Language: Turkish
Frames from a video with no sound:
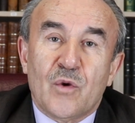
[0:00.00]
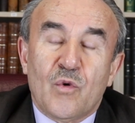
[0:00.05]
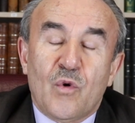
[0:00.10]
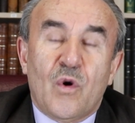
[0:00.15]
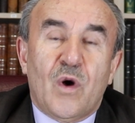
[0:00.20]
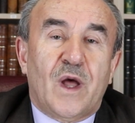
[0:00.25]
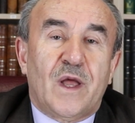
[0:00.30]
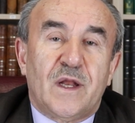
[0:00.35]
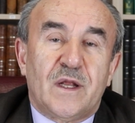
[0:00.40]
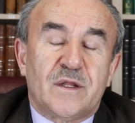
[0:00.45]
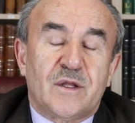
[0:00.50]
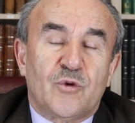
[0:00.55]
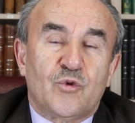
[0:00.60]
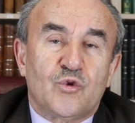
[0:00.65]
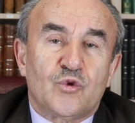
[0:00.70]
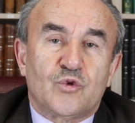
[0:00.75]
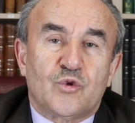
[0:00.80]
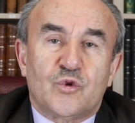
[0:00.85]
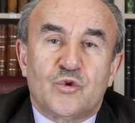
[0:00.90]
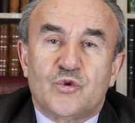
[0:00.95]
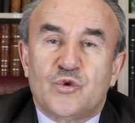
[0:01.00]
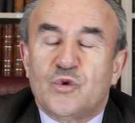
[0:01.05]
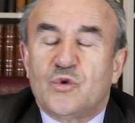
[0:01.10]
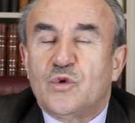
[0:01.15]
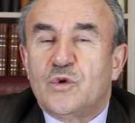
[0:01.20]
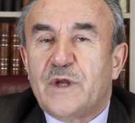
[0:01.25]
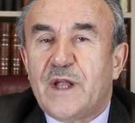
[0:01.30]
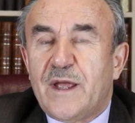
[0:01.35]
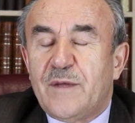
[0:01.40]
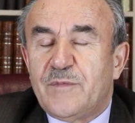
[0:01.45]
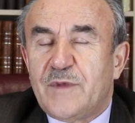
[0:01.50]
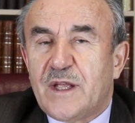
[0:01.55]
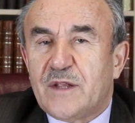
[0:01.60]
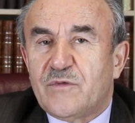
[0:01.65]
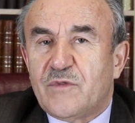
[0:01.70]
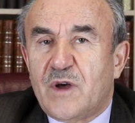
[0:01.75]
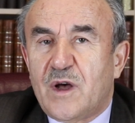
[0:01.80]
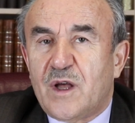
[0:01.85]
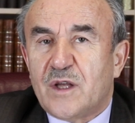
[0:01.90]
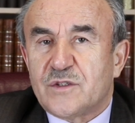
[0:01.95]
o ailede huzur, sükun,
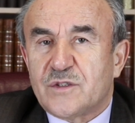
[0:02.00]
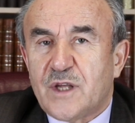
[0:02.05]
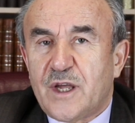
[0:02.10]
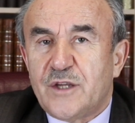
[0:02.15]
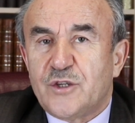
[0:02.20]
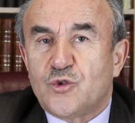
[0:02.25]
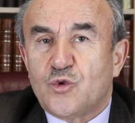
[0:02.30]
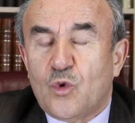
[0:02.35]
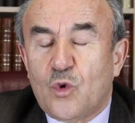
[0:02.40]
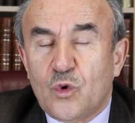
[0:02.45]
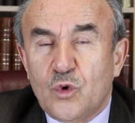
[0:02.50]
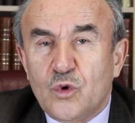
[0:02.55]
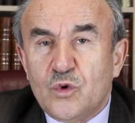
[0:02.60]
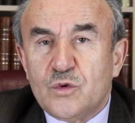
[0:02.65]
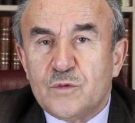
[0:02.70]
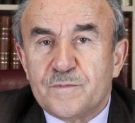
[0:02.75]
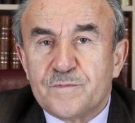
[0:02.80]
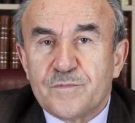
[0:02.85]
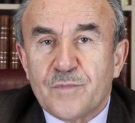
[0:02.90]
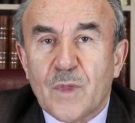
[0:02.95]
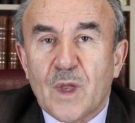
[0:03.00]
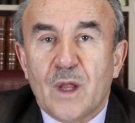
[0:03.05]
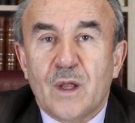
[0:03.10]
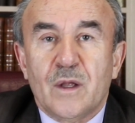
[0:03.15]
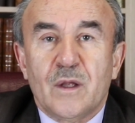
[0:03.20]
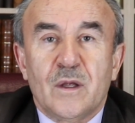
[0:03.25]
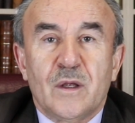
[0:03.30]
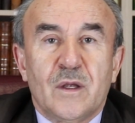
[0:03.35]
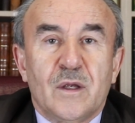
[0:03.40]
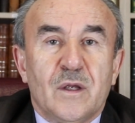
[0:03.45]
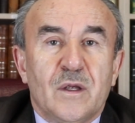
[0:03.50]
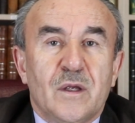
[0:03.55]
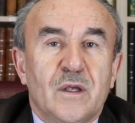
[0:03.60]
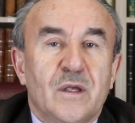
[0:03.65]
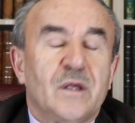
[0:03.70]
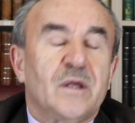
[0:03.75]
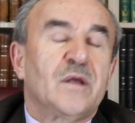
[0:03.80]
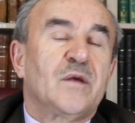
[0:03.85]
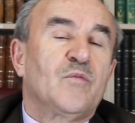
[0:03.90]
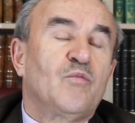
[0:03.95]
emniyet ve asayiş olur.
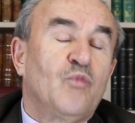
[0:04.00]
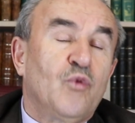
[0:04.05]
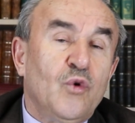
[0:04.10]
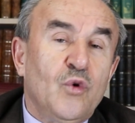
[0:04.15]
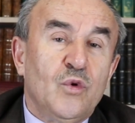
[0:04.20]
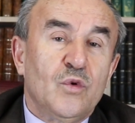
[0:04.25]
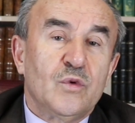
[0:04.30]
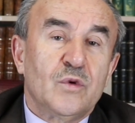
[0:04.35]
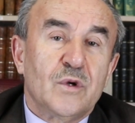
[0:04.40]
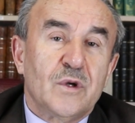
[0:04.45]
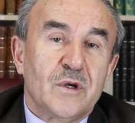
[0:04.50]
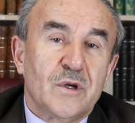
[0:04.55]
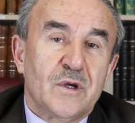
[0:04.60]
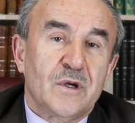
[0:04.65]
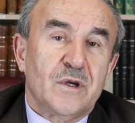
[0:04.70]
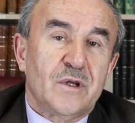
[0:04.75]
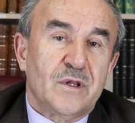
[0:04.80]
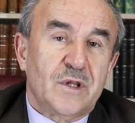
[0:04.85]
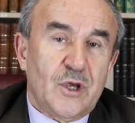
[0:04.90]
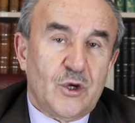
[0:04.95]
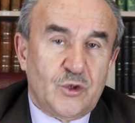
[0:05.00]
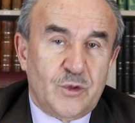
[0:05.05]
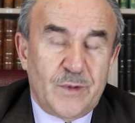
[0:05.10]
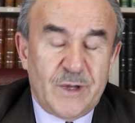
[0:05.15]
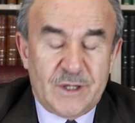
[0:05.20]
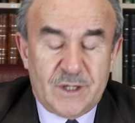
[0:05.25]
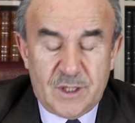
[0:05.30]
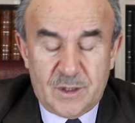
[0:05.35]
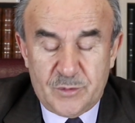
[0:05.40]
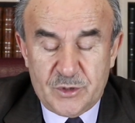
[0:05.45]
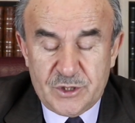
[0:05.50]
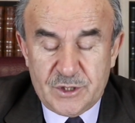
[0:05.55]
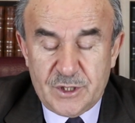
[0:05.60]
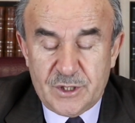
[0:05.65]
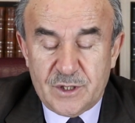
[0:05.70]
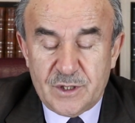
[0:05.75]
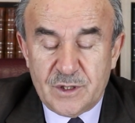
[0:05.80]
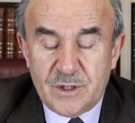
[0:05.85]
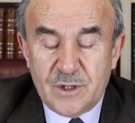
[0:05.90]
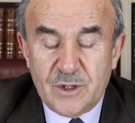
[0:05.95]
E, bu tecrübe
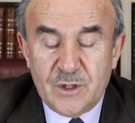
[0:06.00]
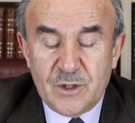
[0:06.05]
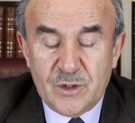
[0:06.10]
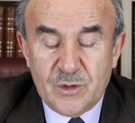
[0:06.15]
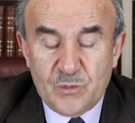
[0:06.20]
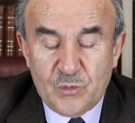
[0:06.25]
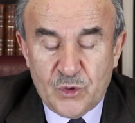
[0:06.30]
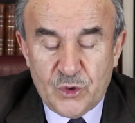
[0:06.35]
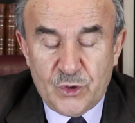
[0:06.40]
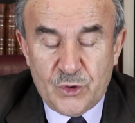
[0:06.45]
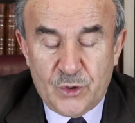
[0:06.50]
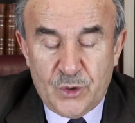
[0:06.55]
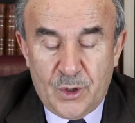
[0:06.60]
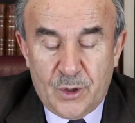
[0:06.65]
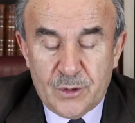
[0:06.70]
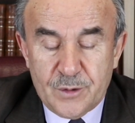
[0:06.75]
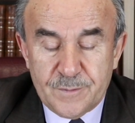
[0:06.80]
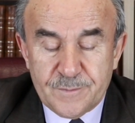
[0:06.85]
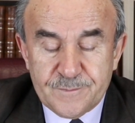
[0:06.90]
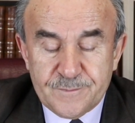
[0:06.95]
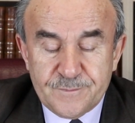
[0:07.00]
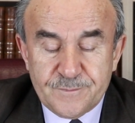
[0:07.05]
edilmiştir buyuruyor.